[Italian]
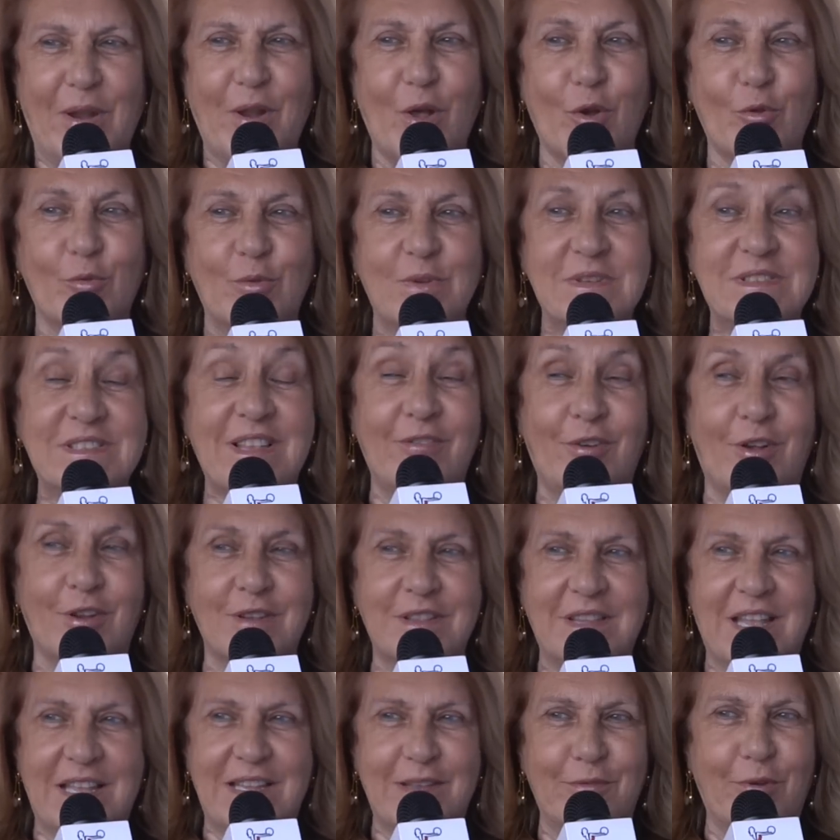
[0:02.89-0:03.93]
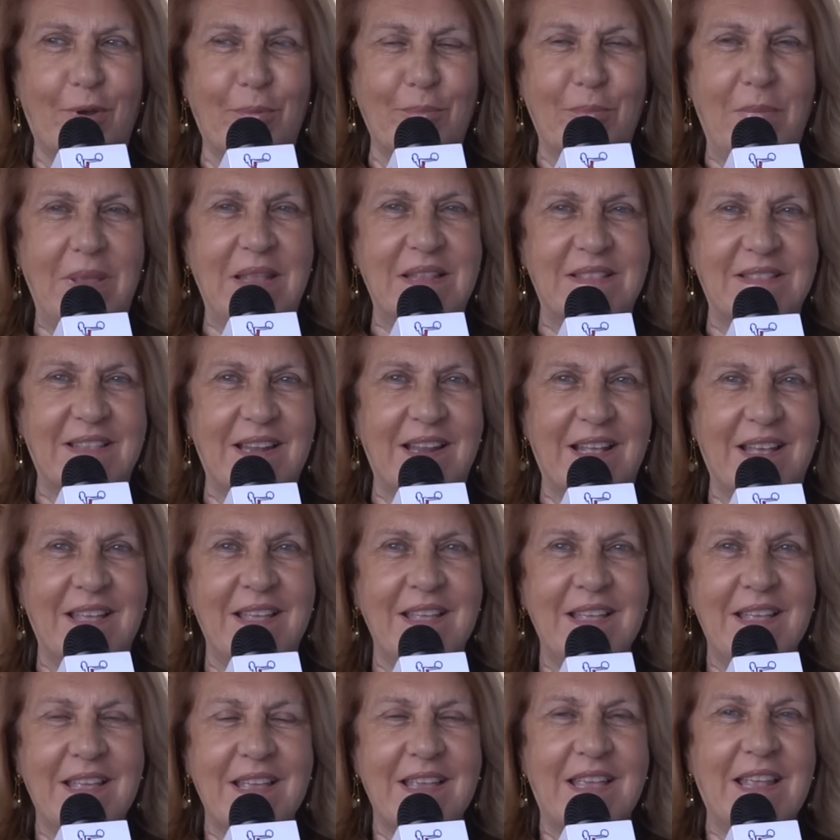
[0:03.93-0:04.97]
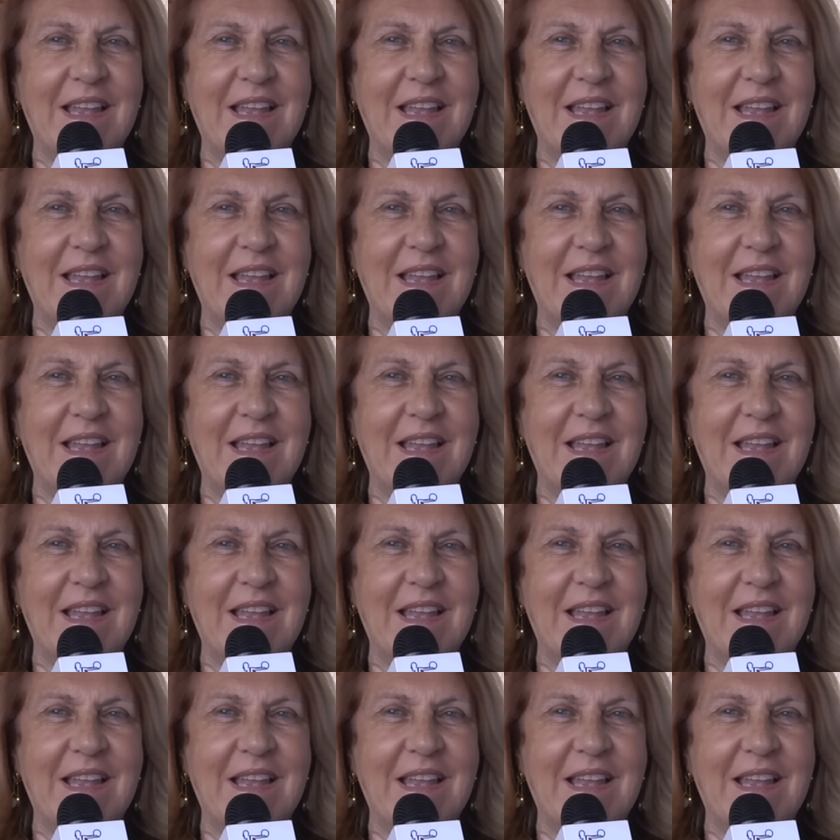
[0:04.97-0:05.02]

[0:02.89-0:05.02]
però questa volta devo ammettere